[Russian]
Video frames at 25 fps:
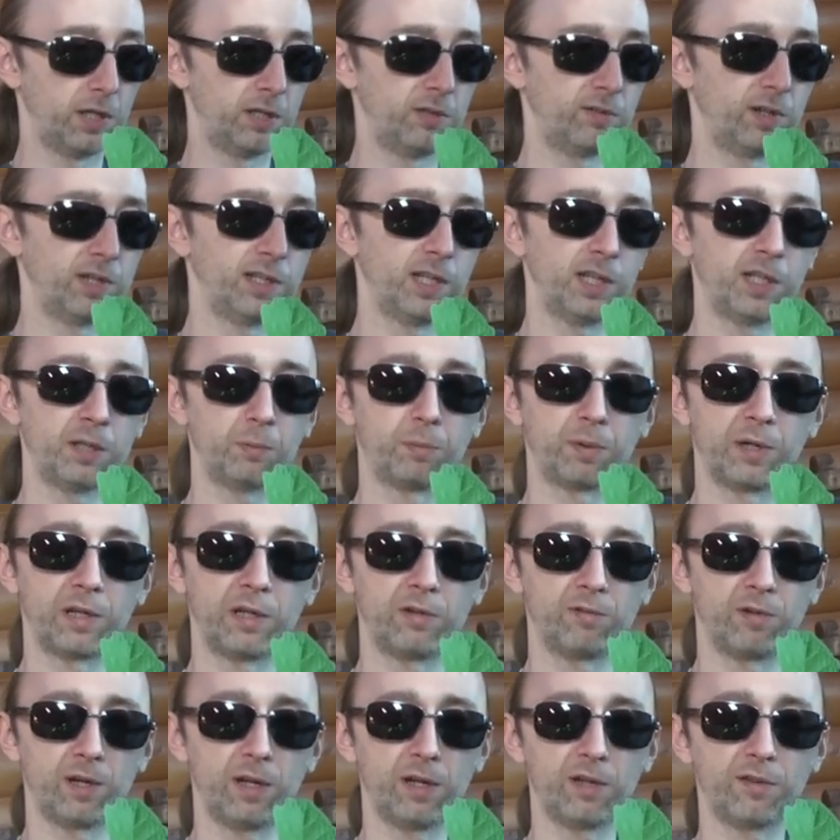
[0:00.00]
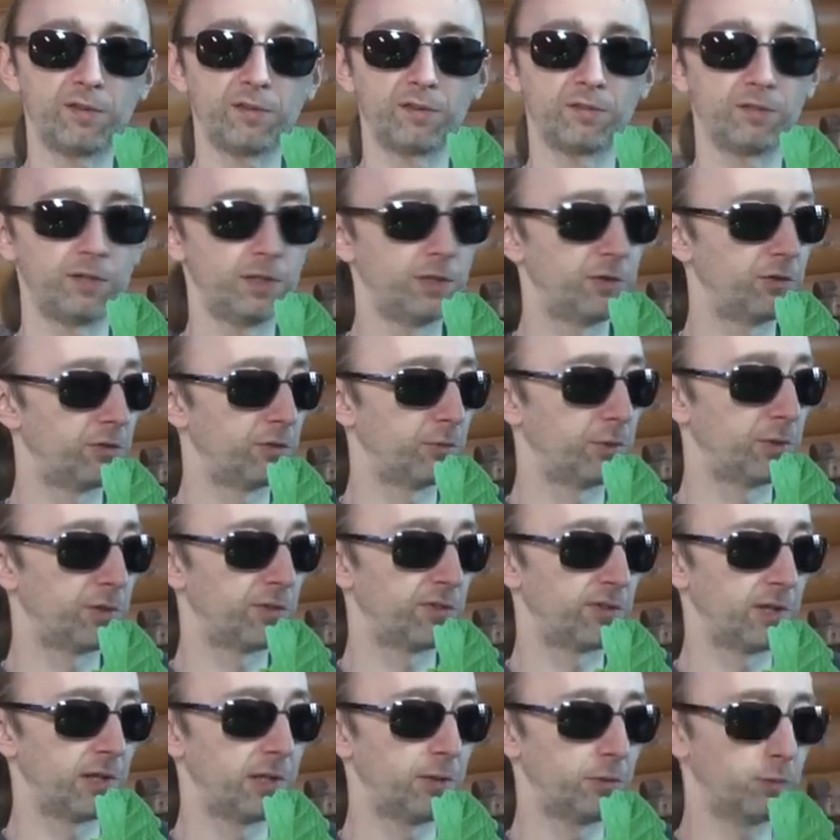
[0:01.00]
И вода не проливается, вы ничего не
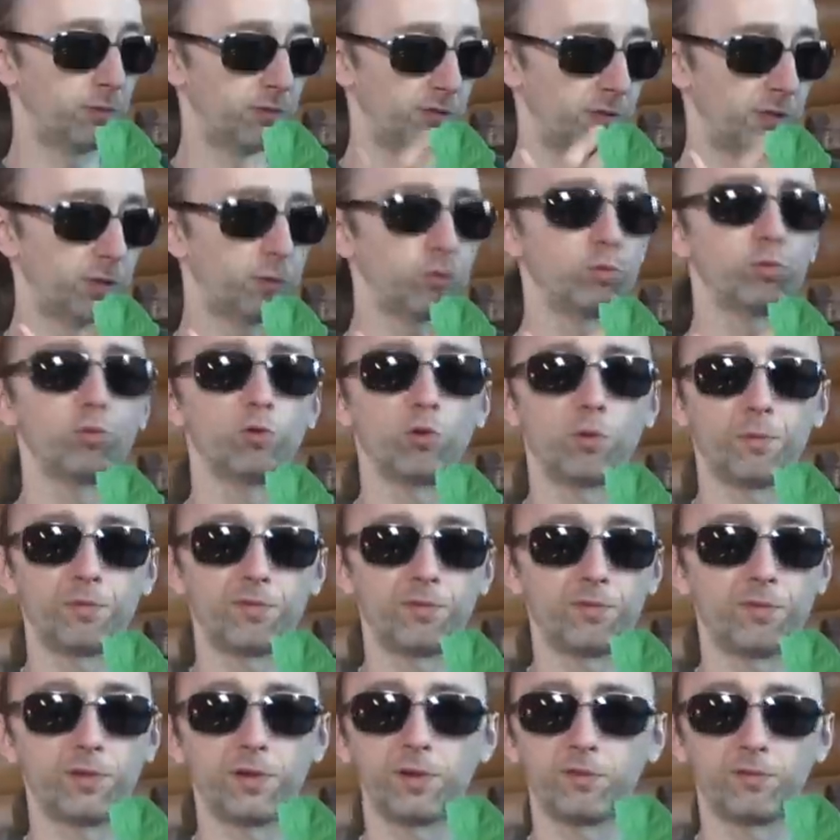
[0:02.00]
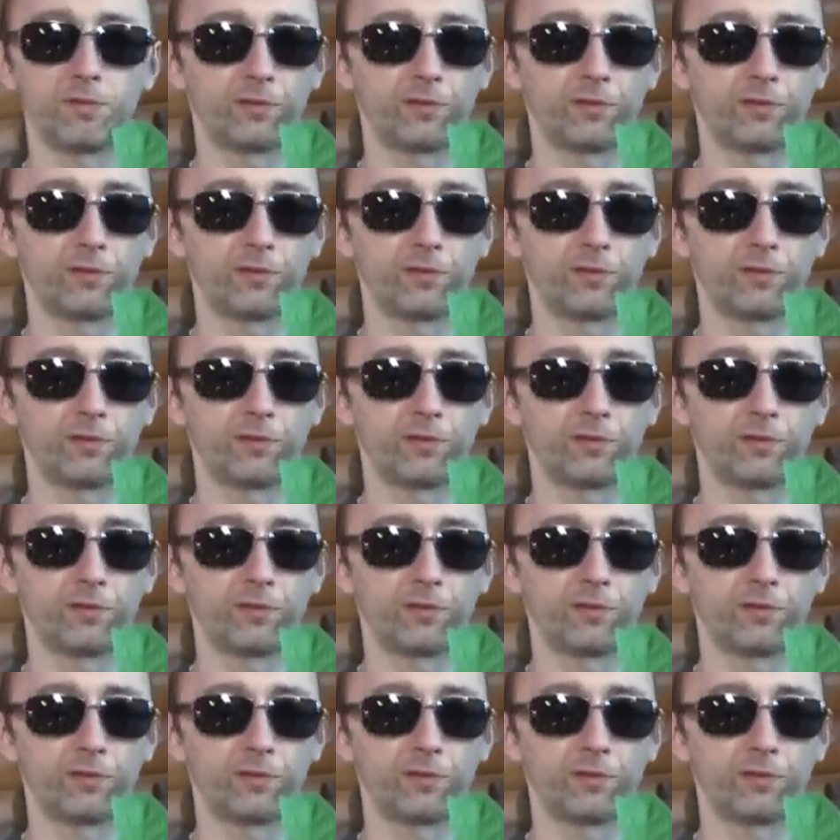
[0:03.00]
зальете. Это удобство.